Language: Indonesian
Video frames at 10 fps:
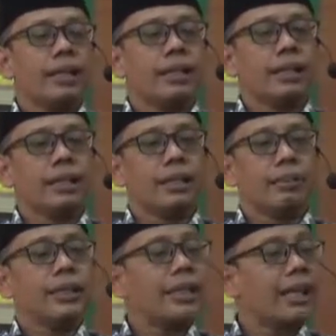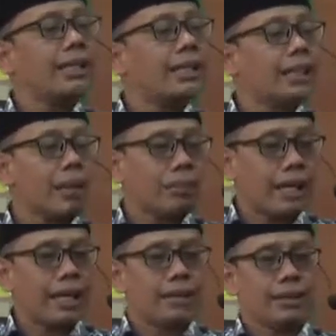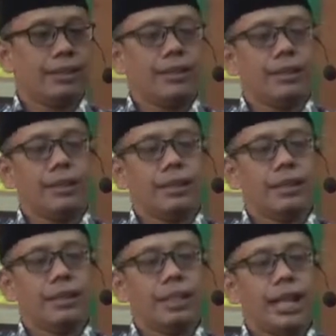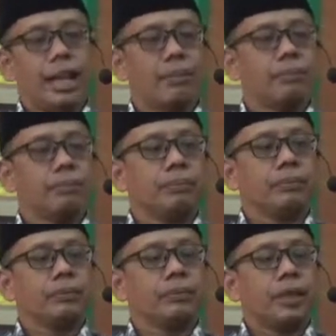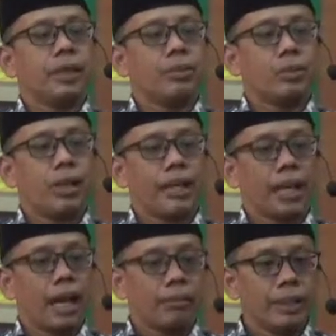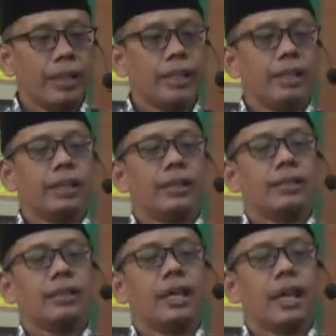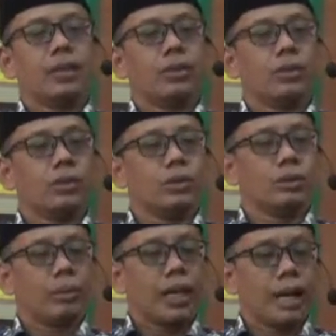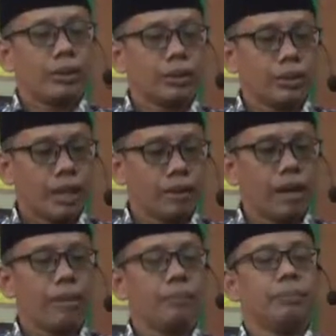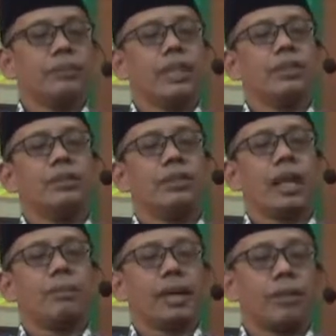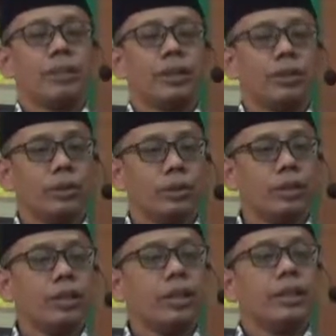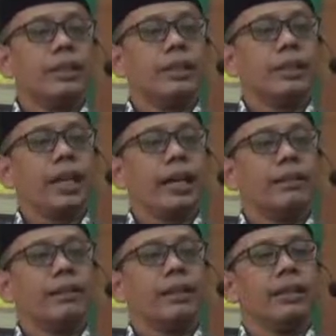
Eh, bisa ditetapkan uh, dalam pertemuan kami selaku penanggung jawab dan juga para penyuluh dengan